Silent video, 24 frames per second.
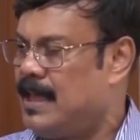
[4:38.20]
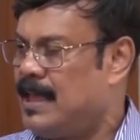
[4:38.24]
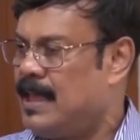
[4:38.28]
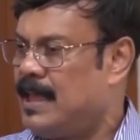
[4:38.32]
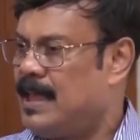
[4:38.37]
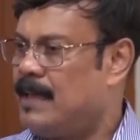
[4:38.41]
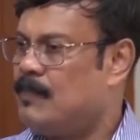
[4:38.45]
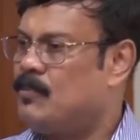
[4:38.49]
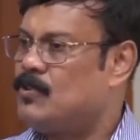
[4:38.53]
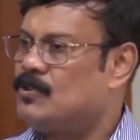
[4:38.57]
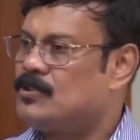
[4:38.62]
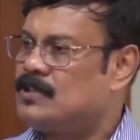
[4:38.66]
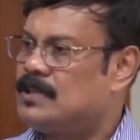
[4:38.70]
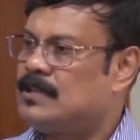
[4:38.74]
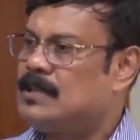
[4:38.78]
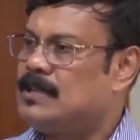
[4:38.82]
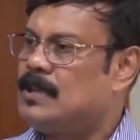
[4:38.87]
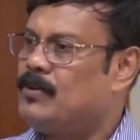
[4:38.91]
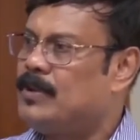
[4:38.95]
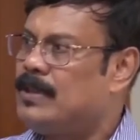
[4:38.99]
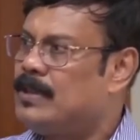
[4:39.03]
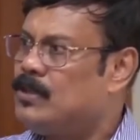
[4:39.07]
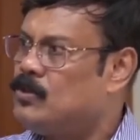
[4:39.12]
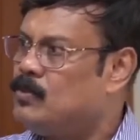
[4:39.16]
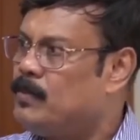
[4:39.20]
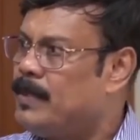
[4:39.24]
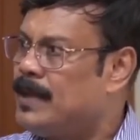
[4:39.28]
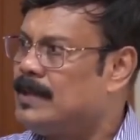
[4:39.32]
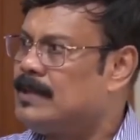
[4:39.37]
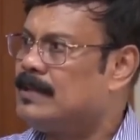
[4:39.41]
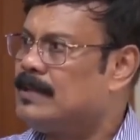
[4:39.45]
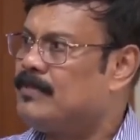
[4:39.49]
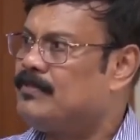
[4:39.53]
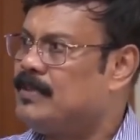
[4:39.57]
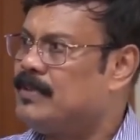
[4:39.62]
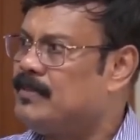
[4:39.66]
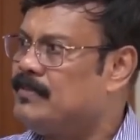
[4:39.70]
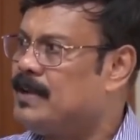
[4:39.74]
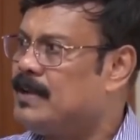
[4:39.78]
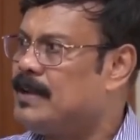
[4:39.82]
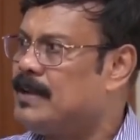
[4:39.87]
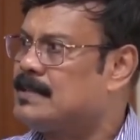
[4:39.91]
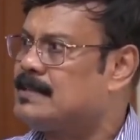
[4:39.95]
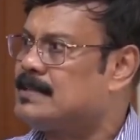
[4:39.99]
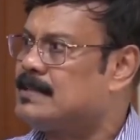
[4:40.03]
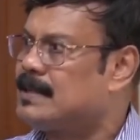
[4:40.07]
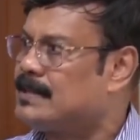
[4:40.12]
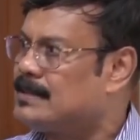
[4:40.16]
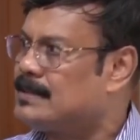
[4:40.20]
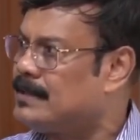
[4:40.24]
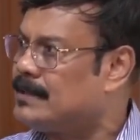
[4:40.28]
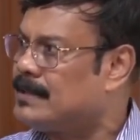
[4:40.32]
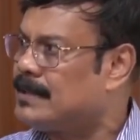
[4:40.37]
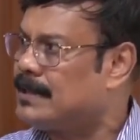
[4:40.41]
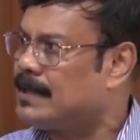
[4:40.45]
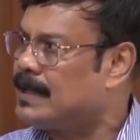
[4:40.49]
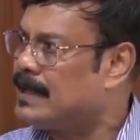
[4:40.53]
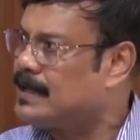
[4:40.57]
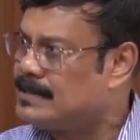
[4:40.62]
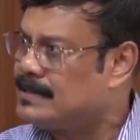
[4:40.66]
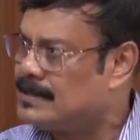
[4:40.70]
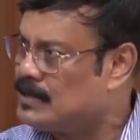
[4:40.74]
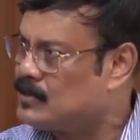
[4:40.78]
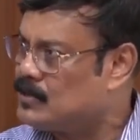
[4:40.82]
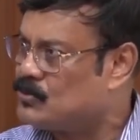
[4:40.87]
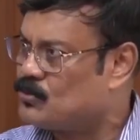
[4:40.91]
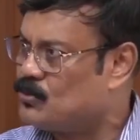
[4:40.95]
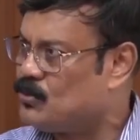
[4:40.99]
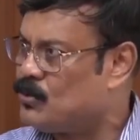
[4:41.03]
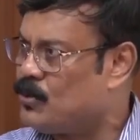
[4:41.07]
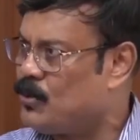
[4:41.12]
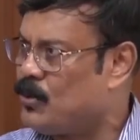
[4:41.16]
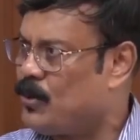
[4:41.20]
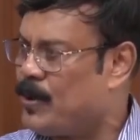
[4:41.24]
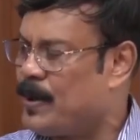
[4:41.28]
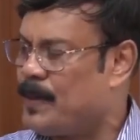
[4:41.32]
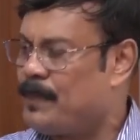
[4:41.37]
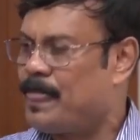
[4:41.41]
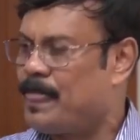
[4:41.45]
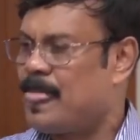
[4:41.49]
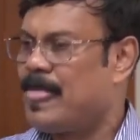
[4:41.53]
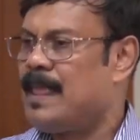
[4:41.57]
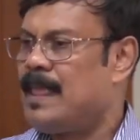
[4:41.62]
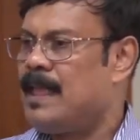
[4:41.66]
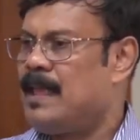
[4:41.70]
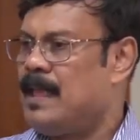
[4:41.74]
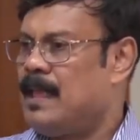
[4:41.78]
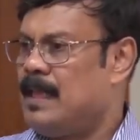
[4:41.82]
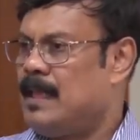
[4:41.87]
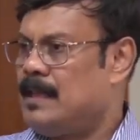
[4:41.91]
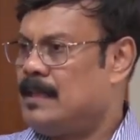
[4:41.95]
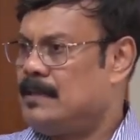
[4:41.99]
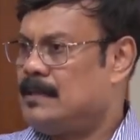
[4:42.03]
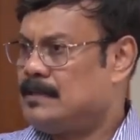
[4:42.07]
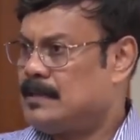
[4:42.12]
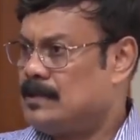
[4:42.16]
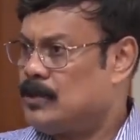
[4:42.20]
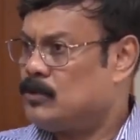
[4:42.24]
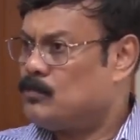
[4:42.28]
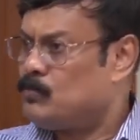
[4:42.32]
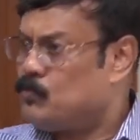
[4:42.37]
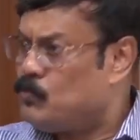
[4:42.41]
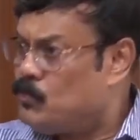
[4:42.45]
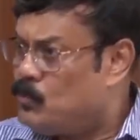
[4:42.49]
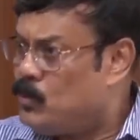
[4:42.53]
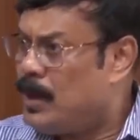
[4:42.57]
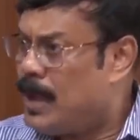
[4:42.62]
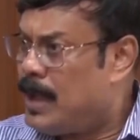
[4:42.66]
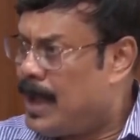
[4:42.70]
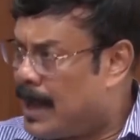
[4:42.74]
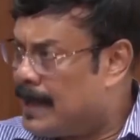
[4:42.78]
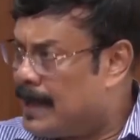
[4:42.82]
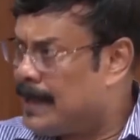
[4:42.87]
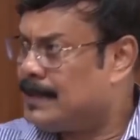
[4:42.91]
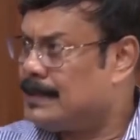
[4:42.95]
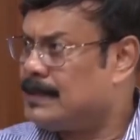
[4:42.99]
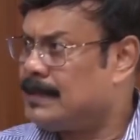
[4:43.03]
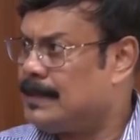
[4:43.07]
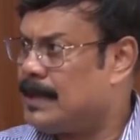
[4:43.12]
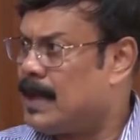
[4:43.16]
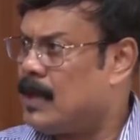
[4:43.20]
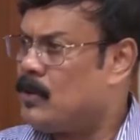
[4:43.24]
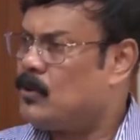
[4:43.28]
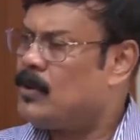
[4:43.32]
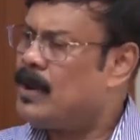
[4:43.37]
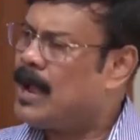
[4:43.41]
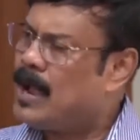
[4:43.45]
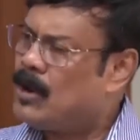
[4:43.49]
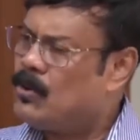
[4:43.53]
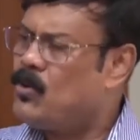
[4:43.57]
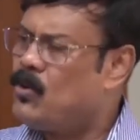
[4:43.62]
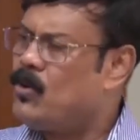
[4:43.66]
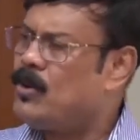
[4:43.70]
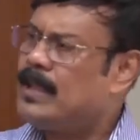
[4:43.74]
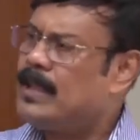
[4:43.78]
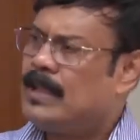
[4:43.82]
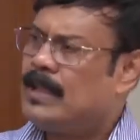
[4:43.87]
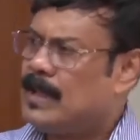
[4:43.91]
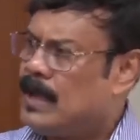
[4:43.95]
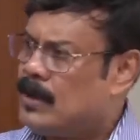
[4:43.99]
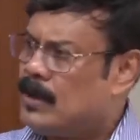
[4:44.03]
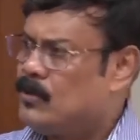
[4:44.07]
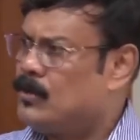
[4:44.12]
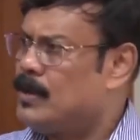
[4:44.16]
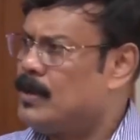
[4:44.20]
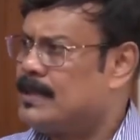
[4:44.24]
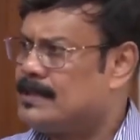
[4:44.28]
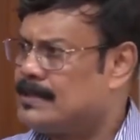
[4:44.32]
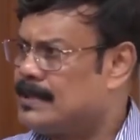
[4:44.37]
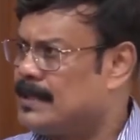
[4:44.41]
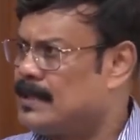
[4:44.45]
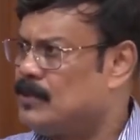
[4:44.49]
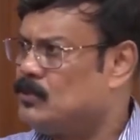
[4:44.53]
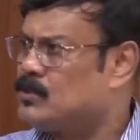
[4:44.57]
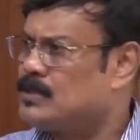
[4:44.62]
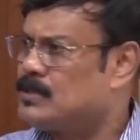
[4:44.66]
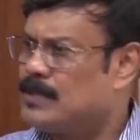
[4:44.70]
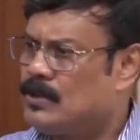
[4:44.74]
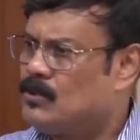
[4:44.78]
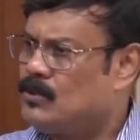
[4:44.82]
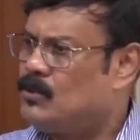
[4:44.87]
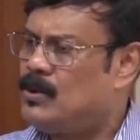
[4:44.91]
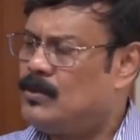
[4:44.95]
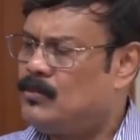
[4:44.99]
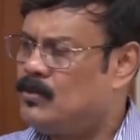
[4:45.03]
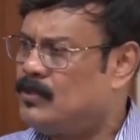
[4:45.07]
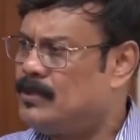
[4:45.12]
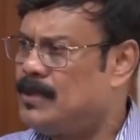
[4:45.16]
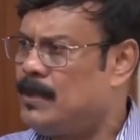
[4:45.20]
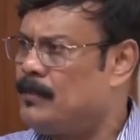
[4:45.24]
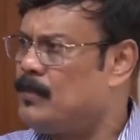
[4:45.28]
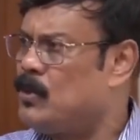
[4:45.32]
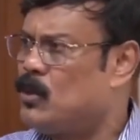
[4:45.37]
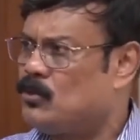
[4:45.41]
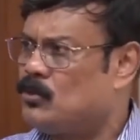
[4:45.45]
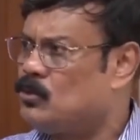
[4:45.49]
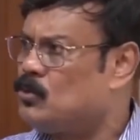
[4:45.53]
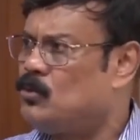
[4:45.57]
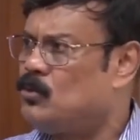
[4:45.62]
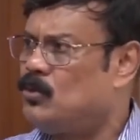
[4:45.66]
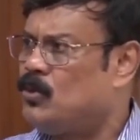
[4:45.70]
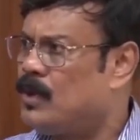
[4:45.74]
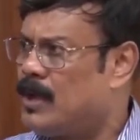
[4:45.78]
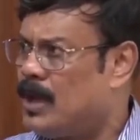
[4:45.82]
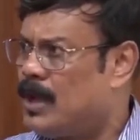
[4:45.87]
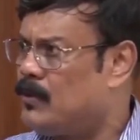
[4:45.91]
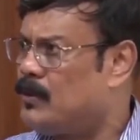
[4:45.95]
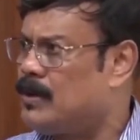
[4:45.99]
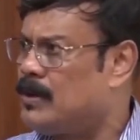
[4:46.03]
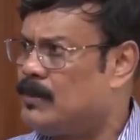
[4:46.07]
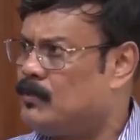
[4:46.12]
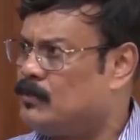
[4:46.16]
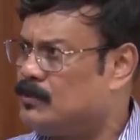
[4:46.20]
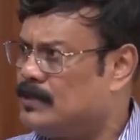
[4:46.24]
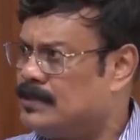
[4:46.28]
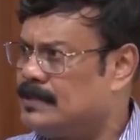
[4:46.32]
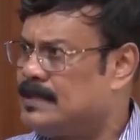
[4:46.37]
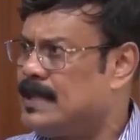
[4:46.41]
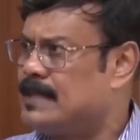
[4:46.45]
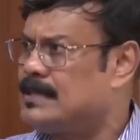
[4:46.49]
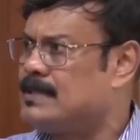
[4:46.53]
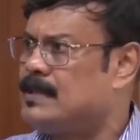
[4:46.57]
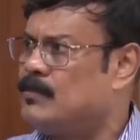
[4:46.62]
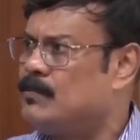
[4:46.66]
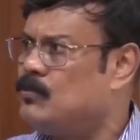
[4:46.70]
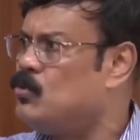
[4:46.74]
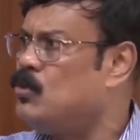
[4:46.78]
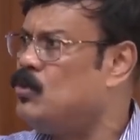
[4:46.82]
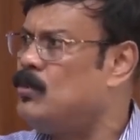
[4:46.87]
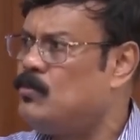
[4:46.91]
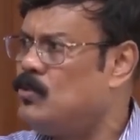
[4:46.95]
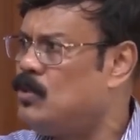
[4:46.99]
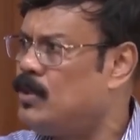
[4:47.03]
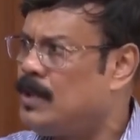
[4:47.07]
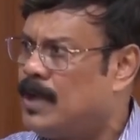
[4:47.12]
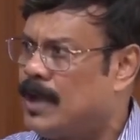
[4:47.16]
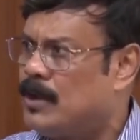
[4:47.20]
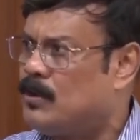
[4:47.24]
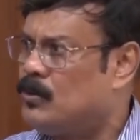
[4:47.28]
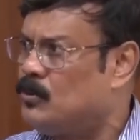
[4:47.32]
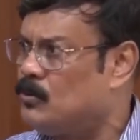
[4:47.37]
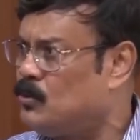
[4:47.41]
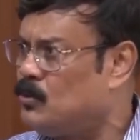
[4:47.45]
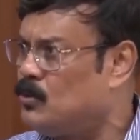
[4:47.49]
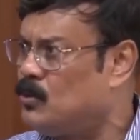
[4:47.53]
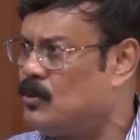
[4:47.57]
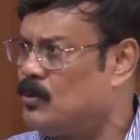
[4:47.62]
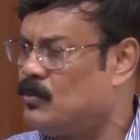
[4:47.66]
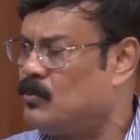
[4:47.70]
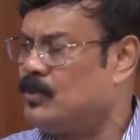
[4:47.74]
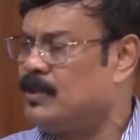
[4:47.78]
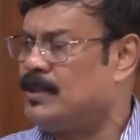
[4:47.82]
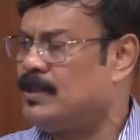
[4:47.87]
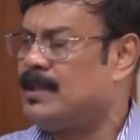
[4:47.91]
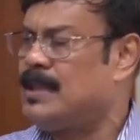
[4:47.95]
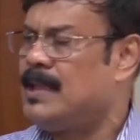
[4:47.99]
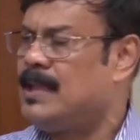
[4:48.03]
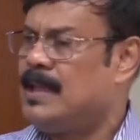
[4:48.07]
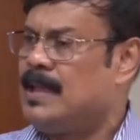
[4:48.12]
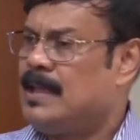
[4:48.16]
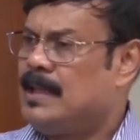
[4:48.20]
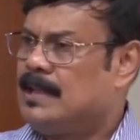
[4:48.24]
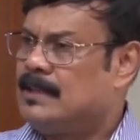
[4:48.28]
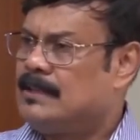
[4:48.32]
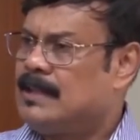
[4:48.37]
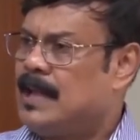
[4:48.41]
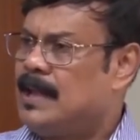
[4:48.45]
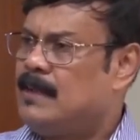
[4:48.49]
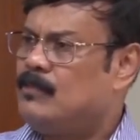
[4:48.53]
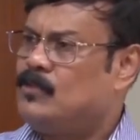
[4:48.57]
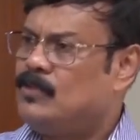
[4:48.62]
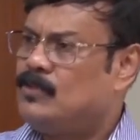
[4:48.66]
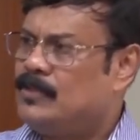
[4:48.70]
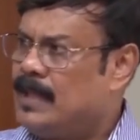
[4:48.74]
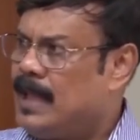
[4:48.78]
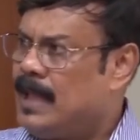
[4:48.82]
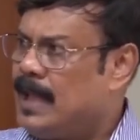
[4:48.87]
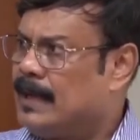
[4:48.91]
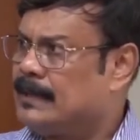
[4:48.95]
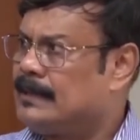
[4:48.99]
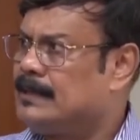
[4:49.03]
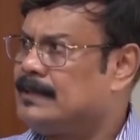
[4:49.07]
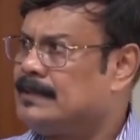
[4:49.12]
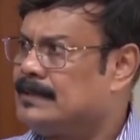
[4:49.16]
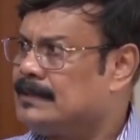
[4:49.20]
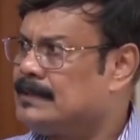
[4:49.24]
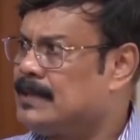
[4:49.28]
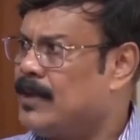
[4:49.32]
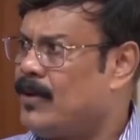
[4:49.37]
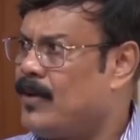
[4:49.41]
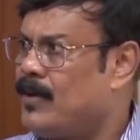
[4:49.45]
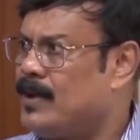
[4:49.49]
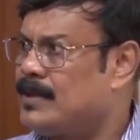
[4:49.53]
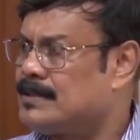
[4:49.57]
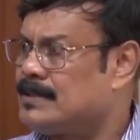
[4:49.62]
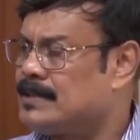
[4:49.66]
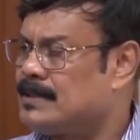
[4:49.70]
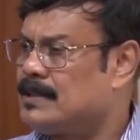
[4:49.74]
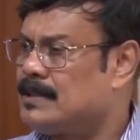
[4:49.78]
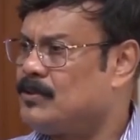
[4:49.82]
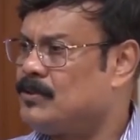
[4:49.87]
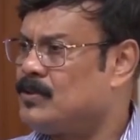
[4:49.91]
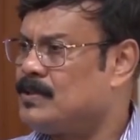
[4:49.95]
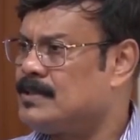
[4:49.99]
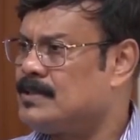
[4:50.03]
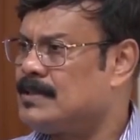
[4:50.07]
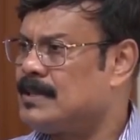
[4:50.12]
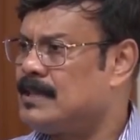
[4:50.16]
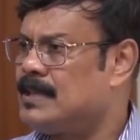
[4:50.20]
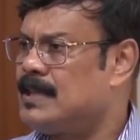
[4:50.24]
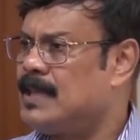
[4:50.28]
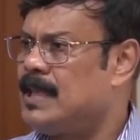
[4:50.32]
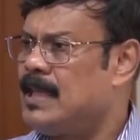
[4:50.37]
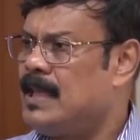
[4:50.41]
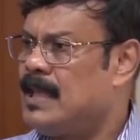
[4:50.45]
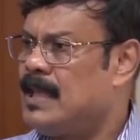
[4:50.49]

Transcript: এবং সেটা ওই রিউম্যাটিক ফিভার এর সেক্টর থেকে এই জিনিসগুলো হয় যেটা মূল আরেকটা কারণ আরো অনেক কারণ আছে কিন্তু সেগুলোর মধ্যে আমি অতগুলো কারণের মধ্যে যাচ্ছি না মূল মূল কারণগুলোর মধ্যে তার মধ্যে একটা যেটা হয় সেটা হচ্ছে গিয়ে